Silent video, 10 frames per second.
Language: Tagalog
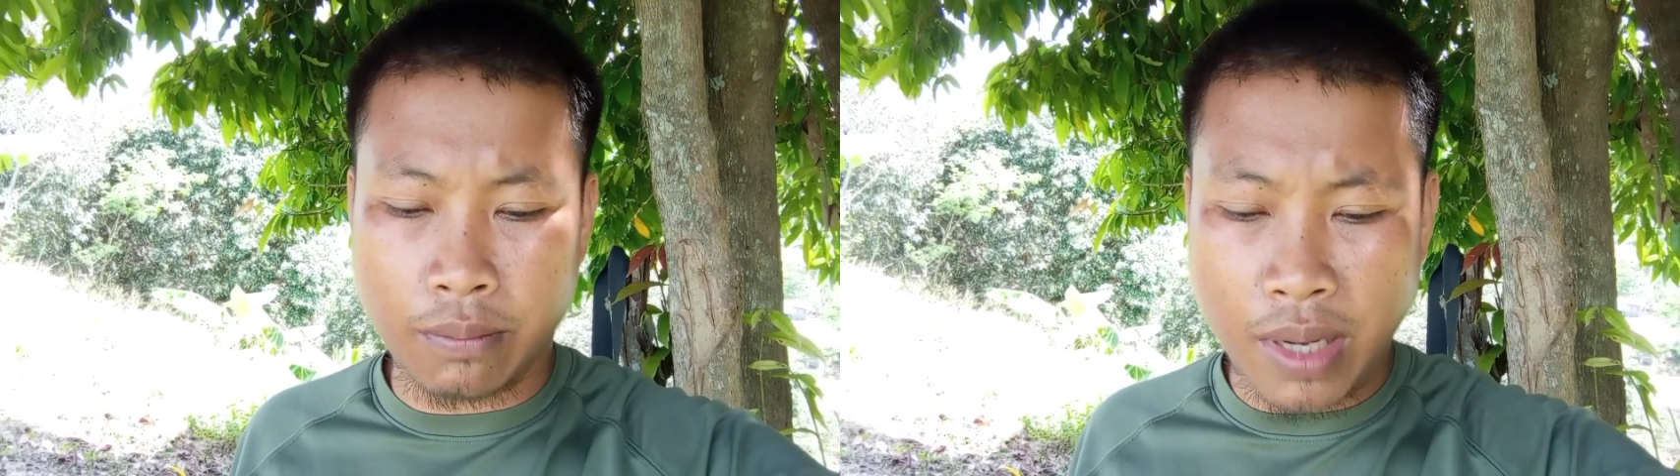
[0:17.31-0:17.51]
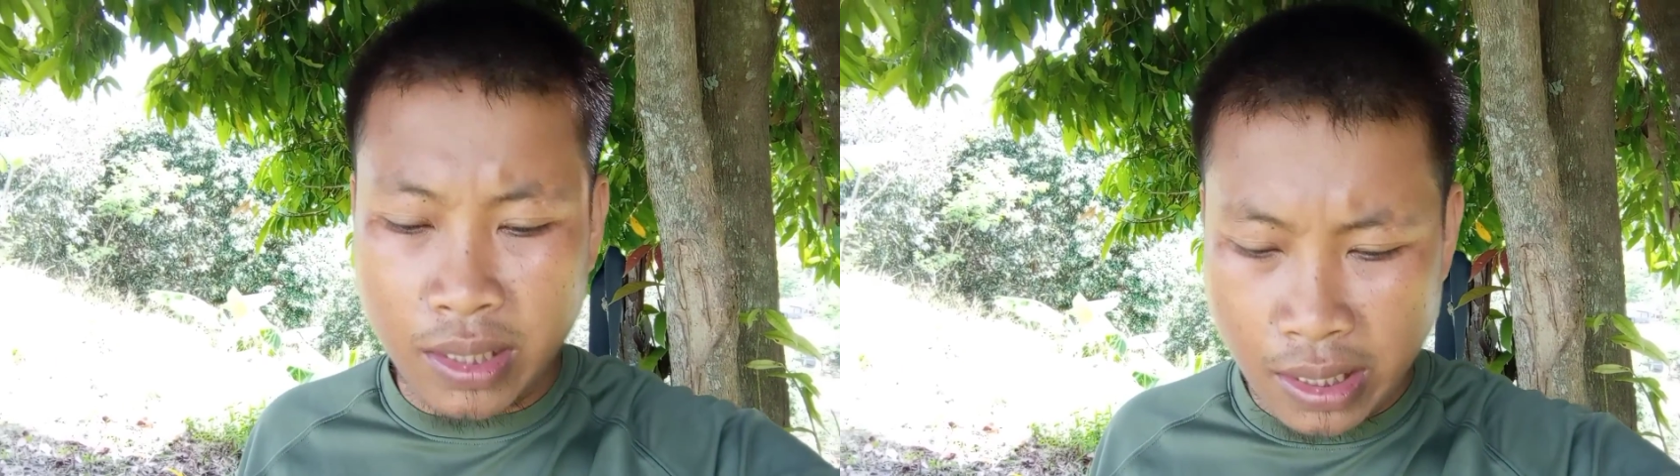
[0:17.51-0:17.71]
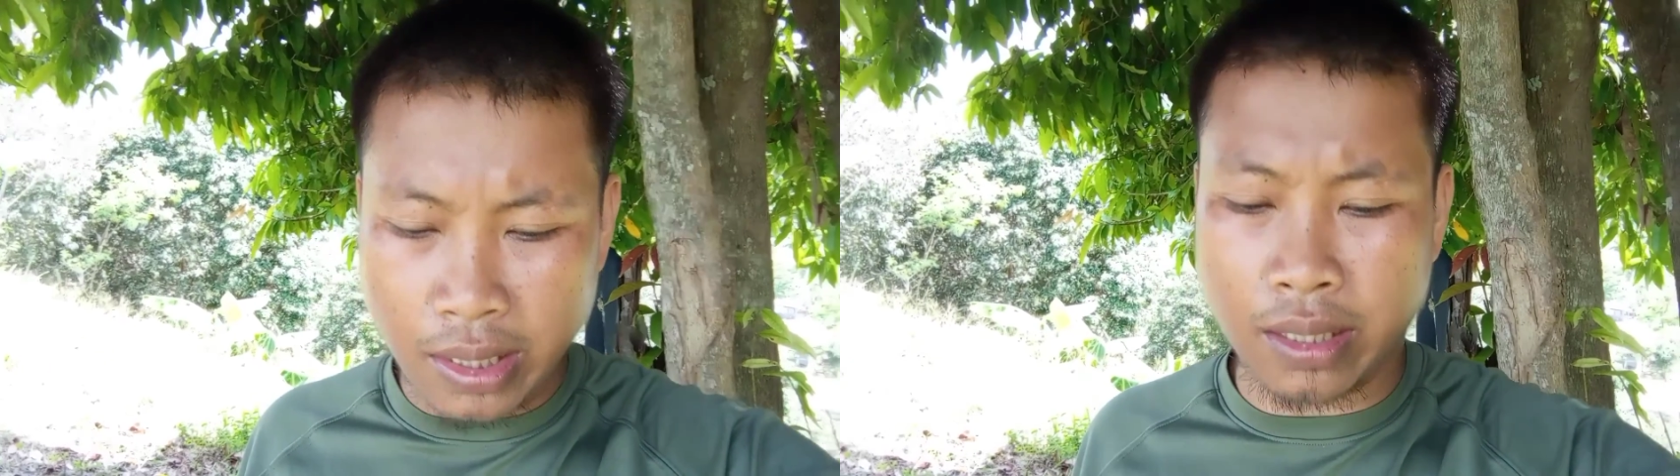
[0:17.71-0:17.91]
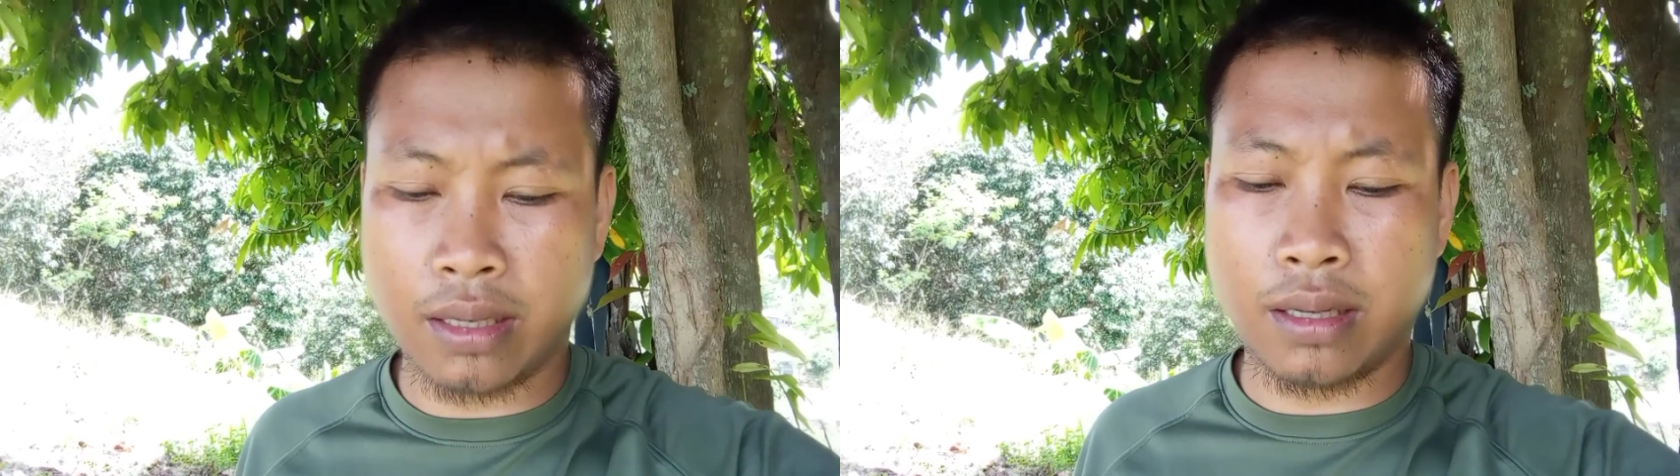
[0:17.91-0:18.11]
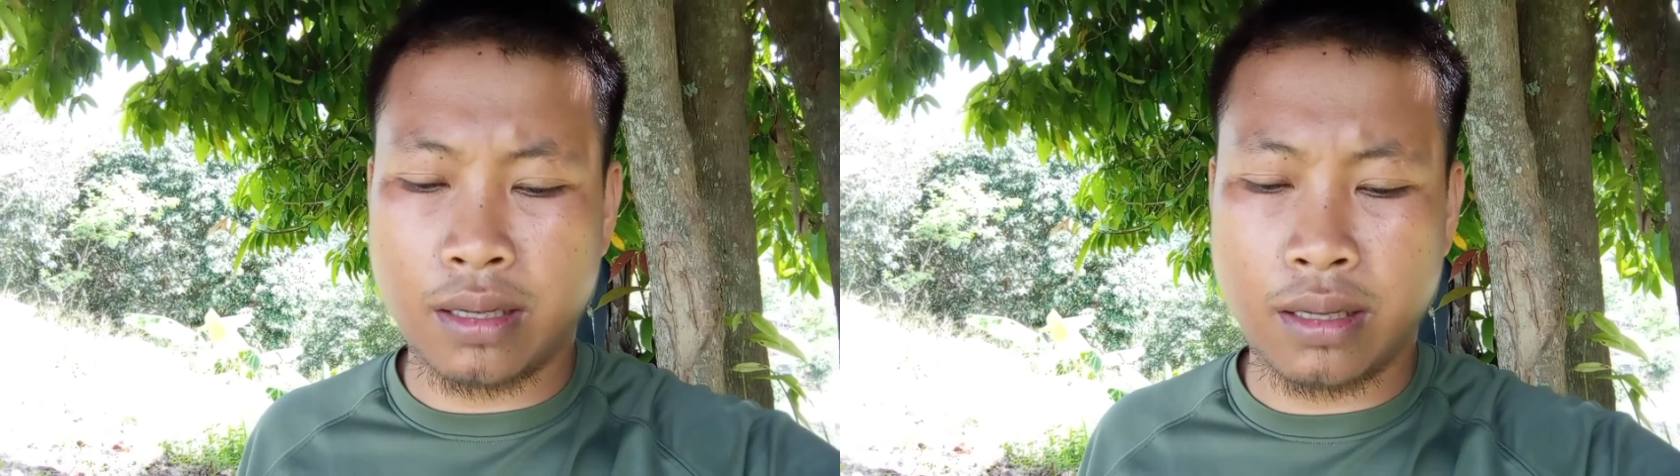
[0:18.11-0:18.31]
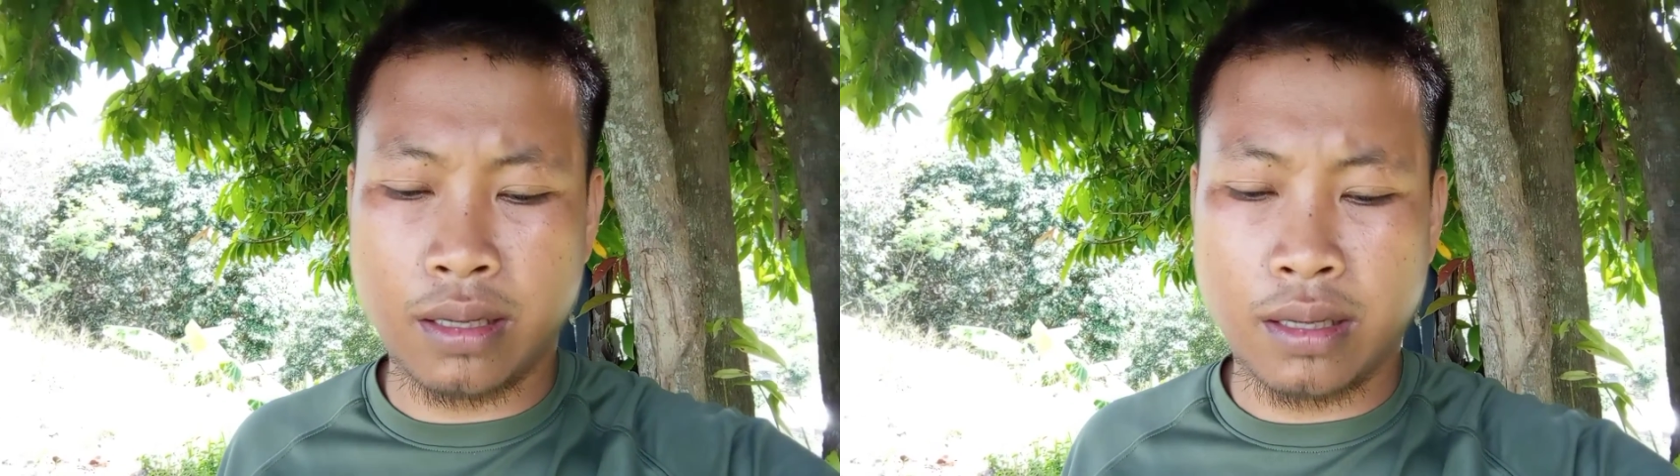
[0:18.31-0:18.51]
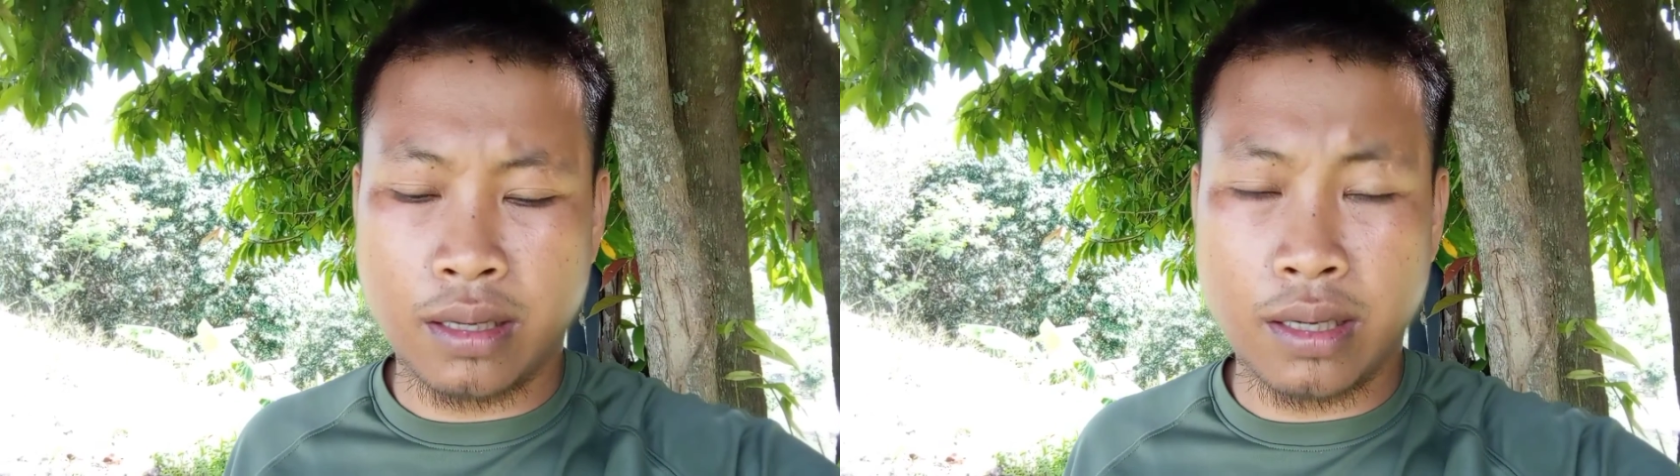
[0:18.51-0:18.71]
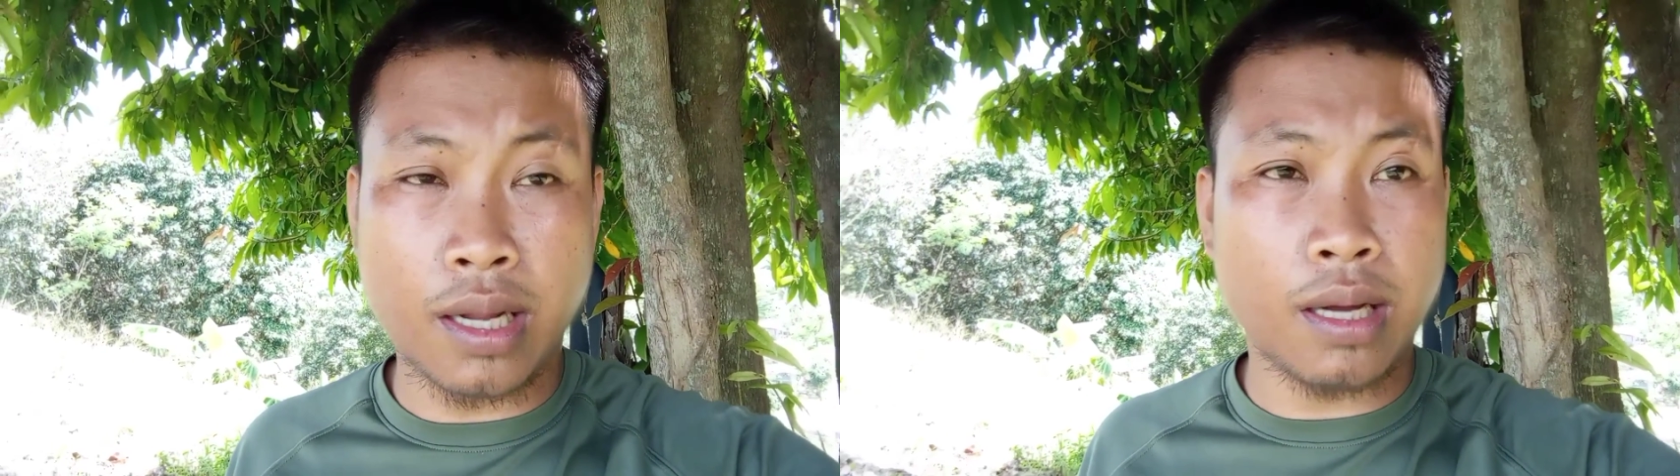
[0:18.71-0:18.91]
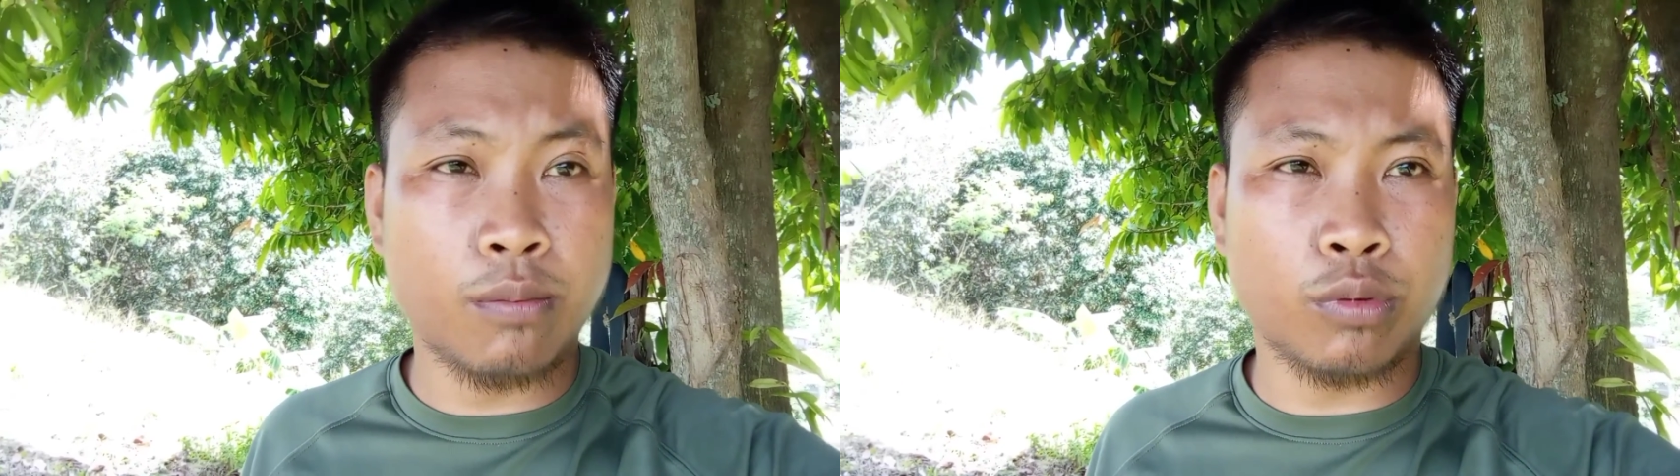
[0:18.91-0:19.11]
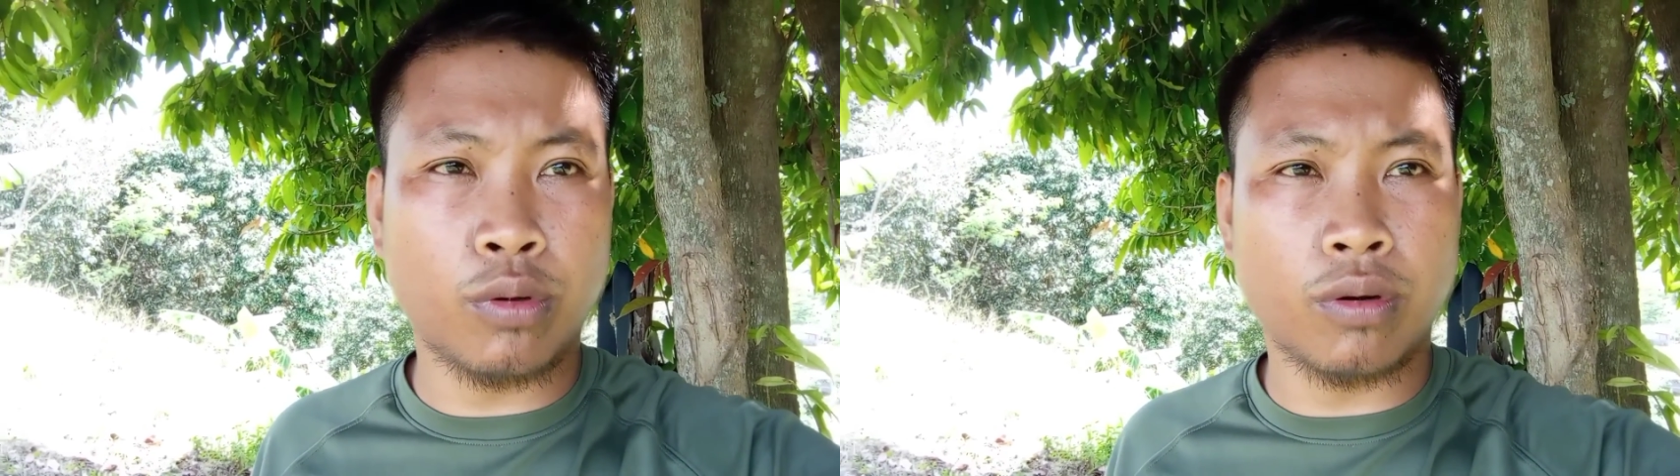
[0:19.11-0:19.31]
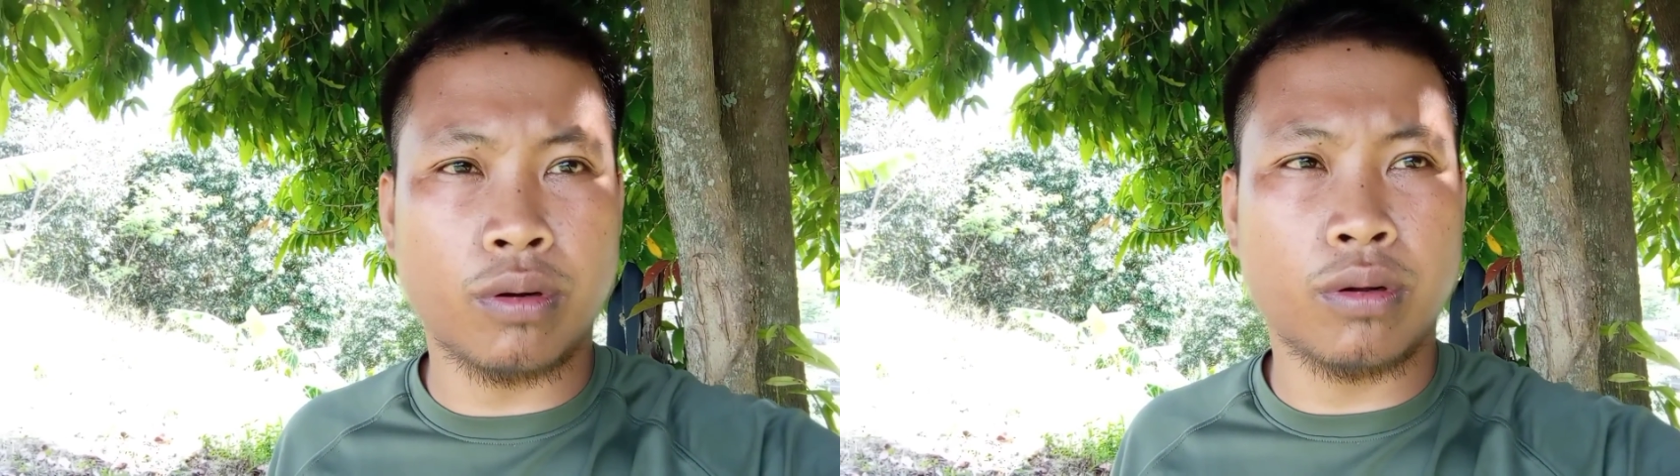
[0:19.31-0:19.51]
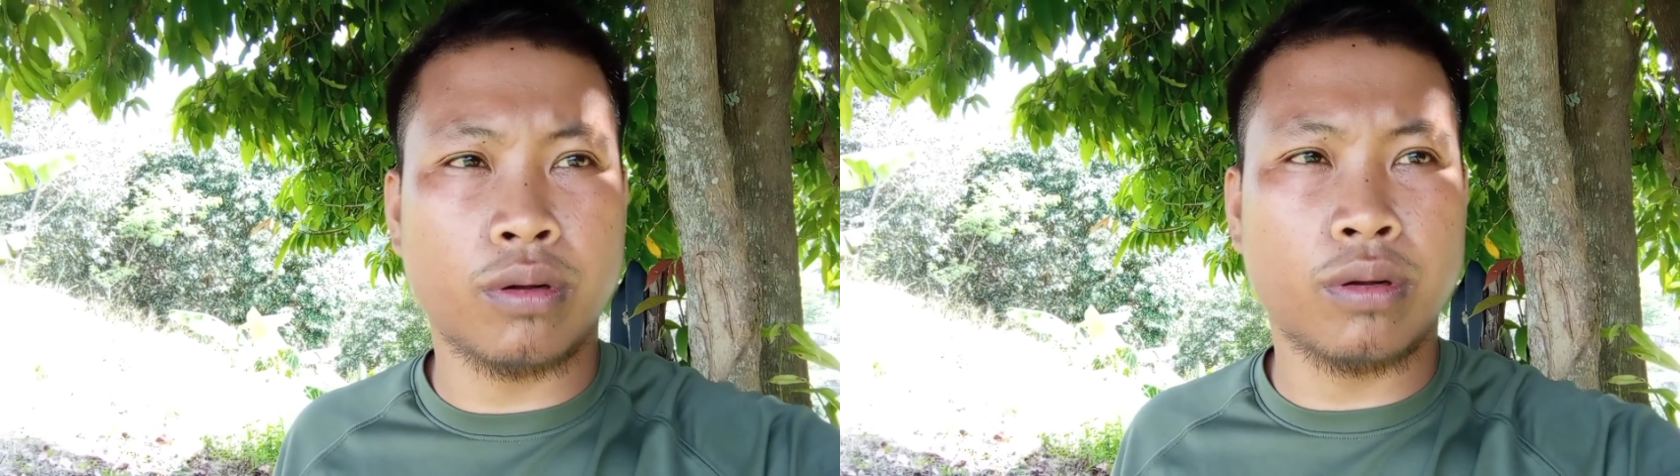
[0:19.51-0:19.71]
battery ng motor.